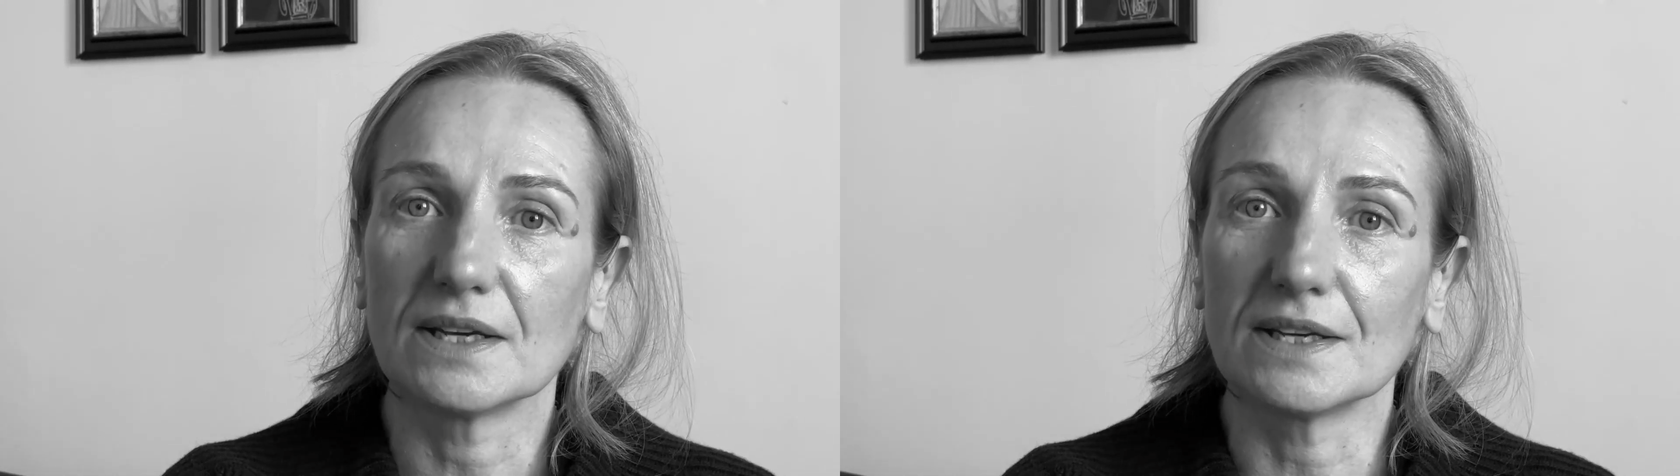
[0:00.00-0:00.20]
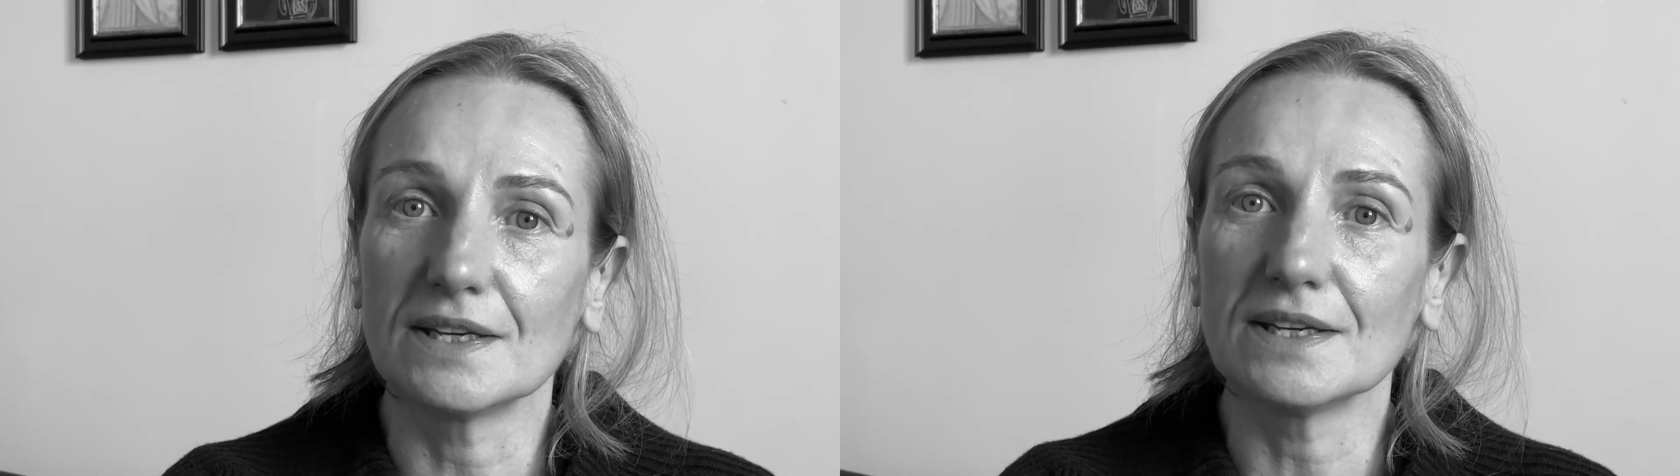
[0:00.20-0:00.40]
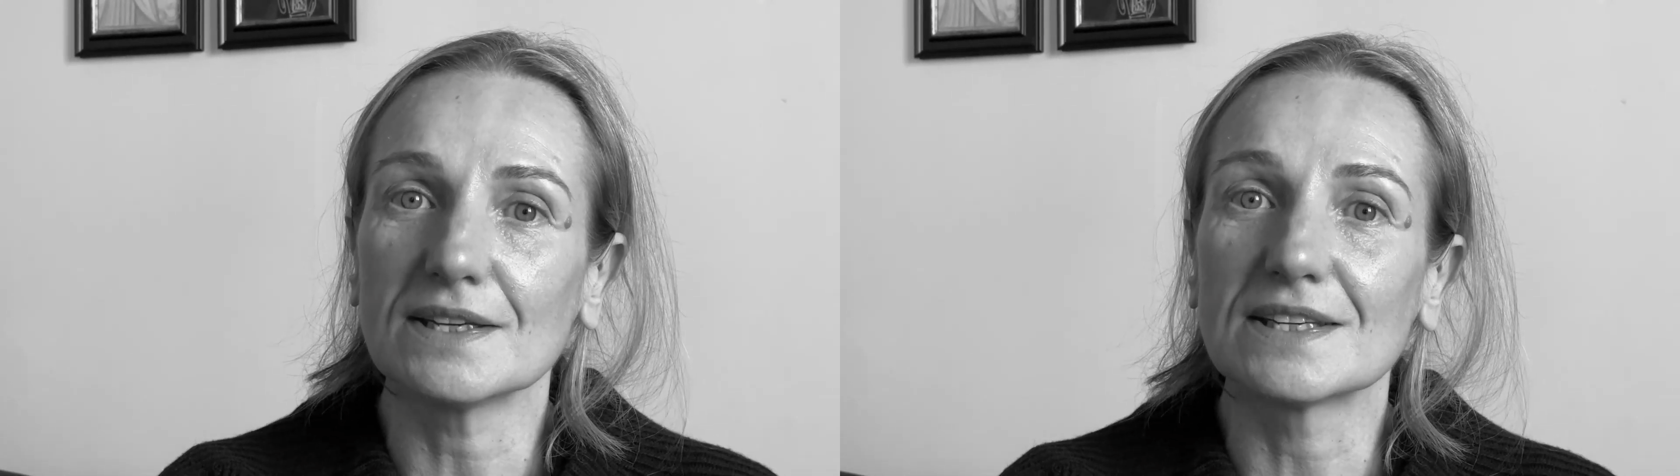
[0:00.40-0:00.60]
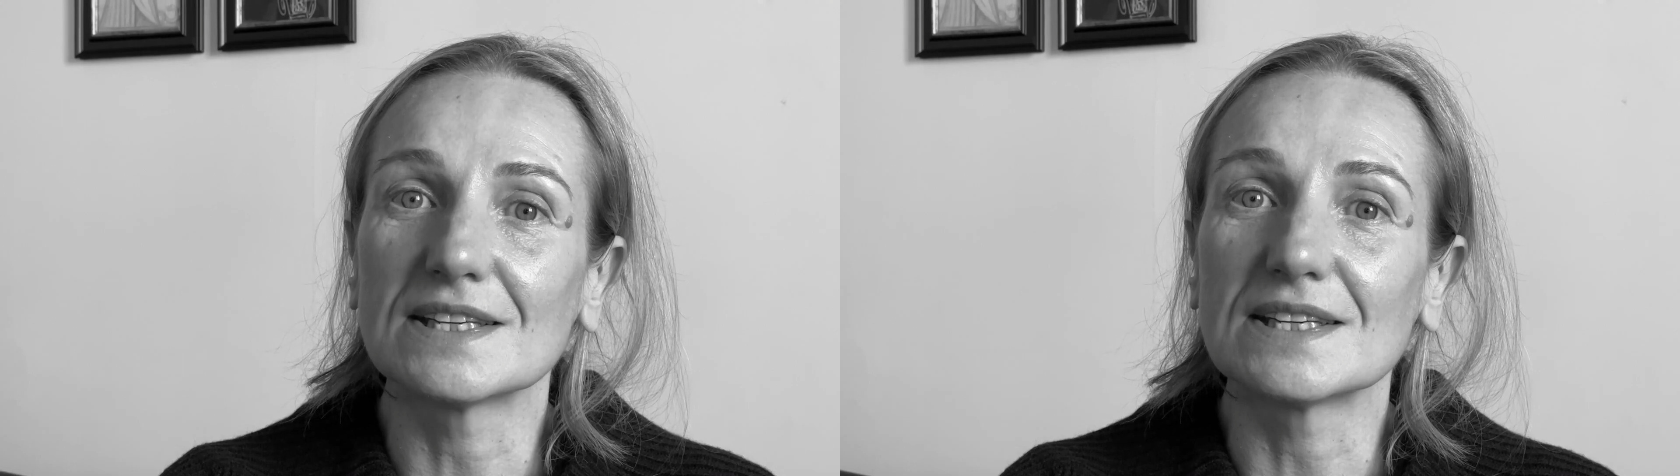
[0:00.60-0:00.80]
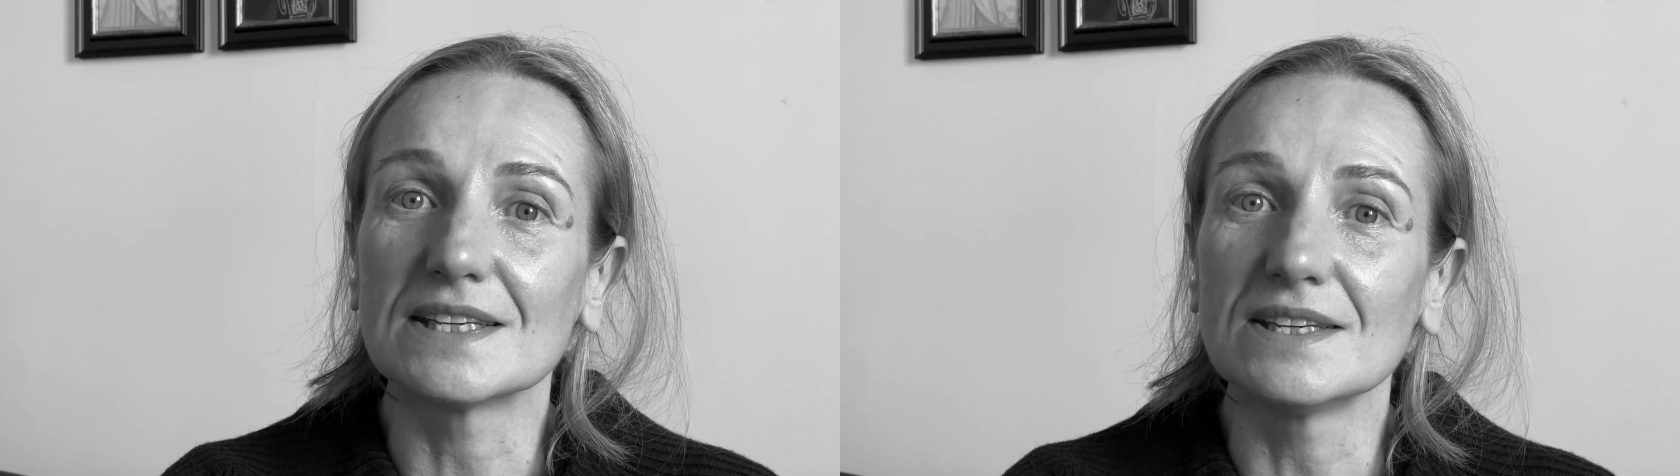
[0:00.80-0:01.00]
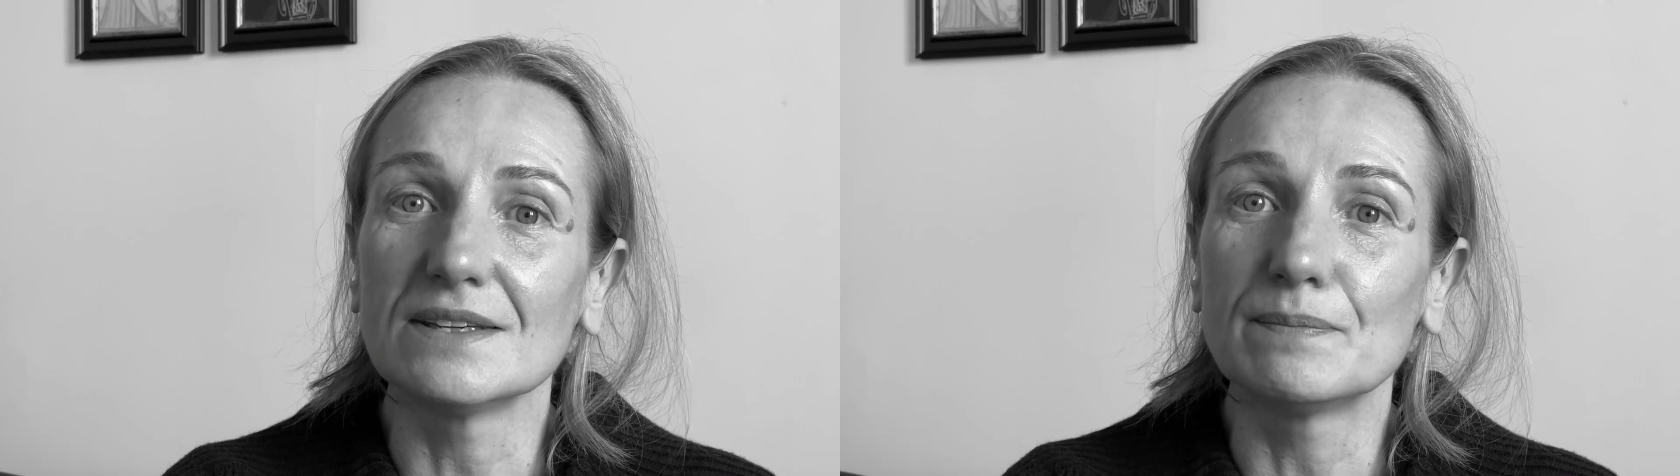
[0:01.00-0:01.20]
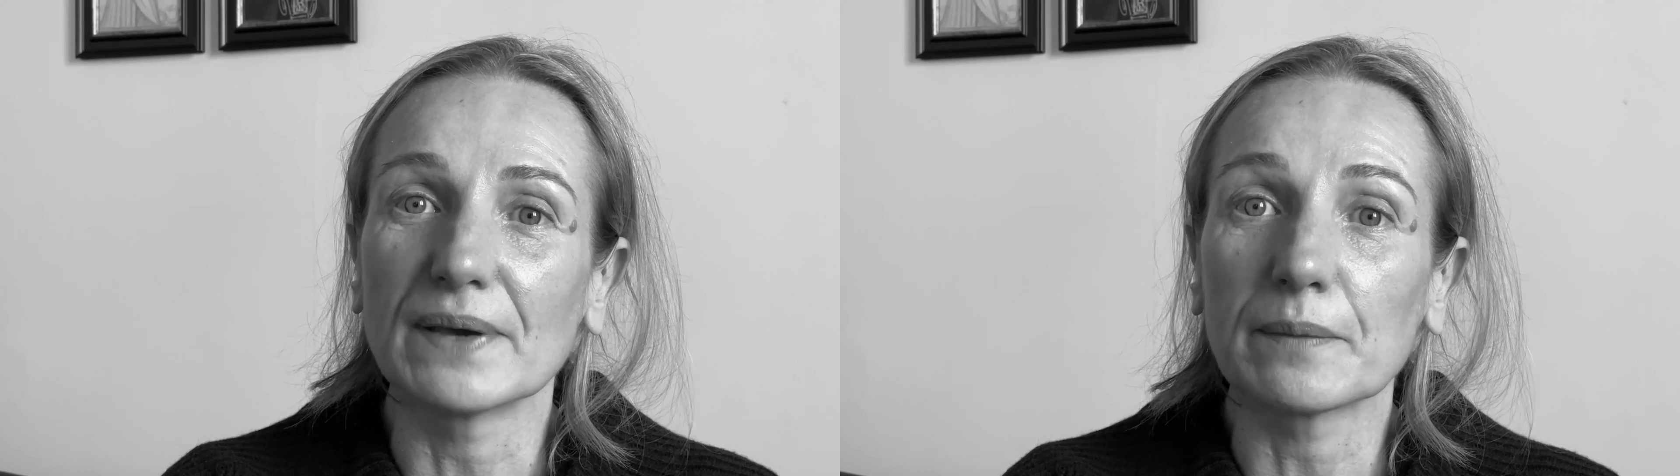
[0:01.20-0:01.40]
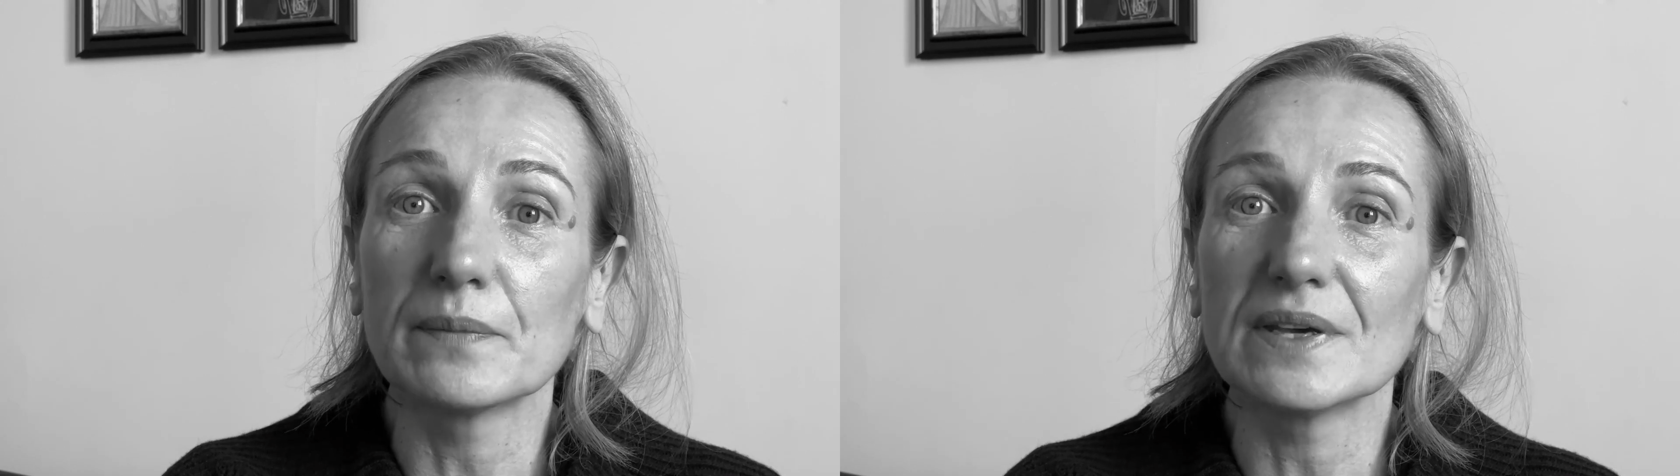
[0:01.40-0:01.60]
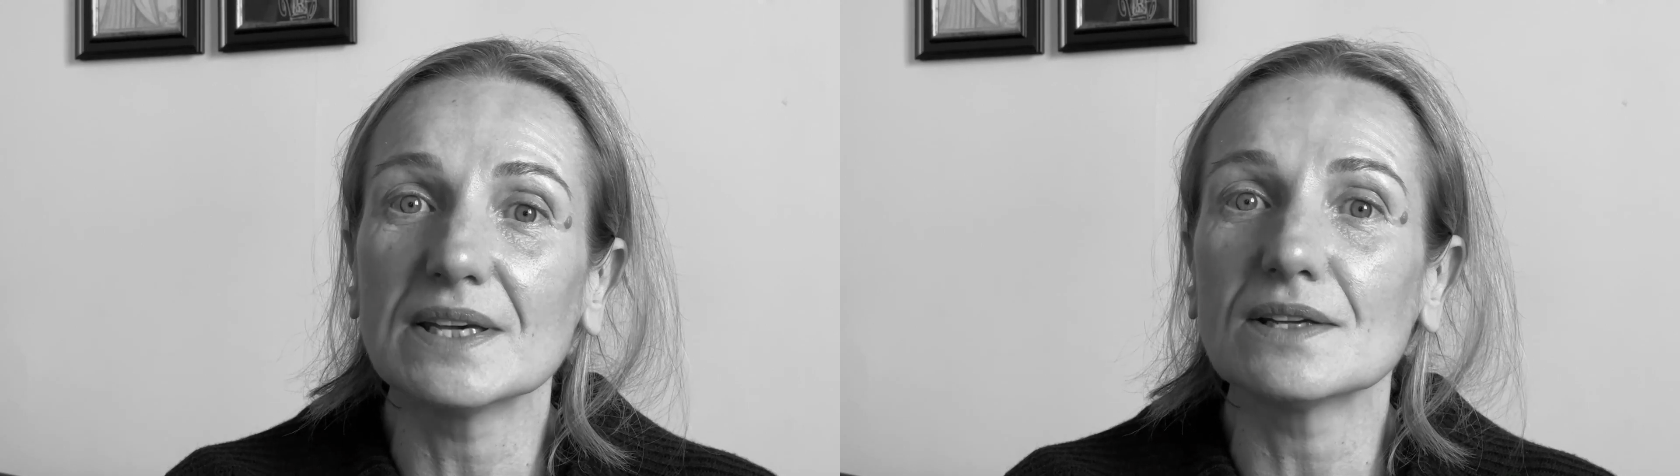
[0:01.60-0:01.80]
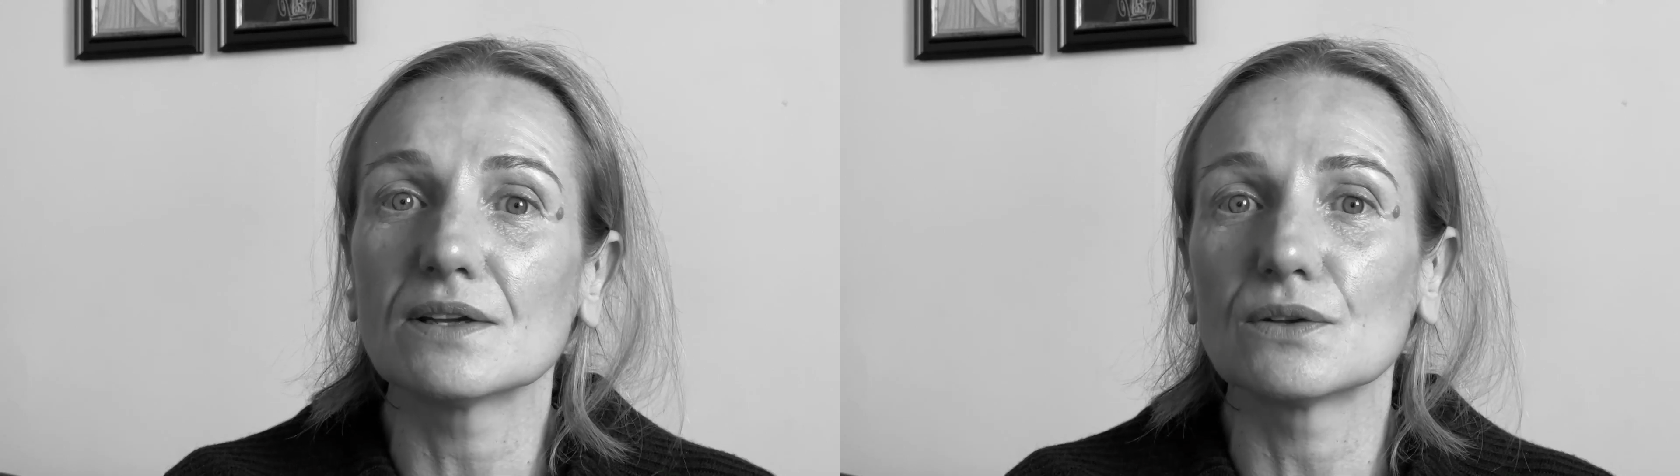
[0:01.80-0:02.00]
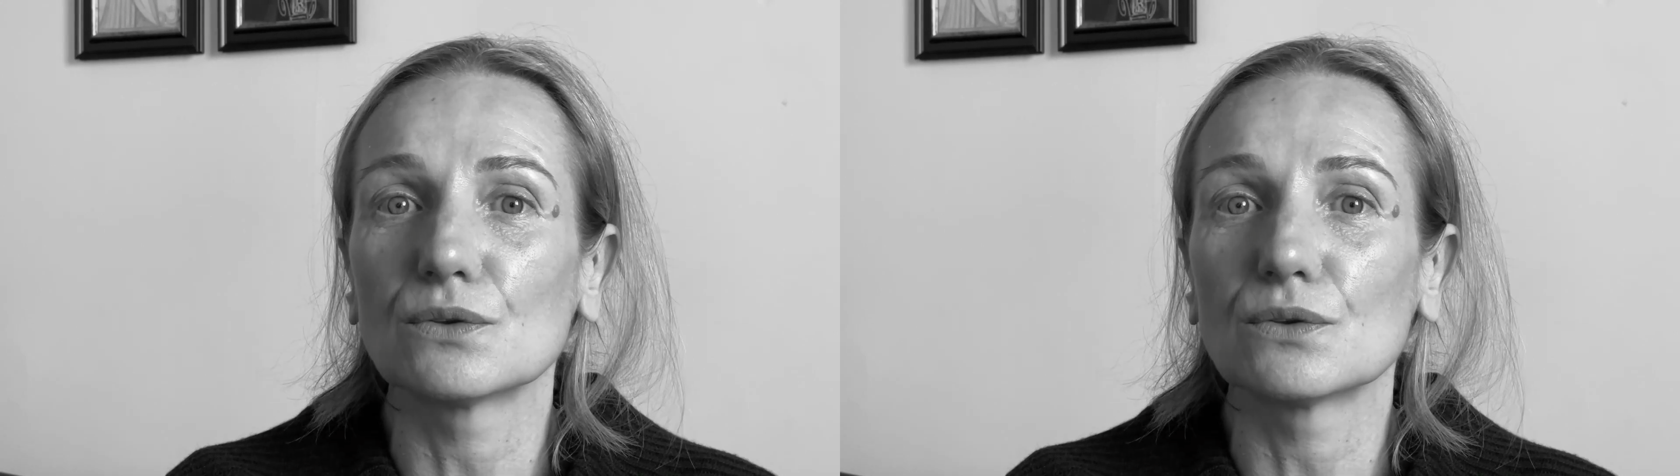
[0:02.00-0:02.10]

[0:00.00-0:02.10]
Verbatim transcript: et qui permet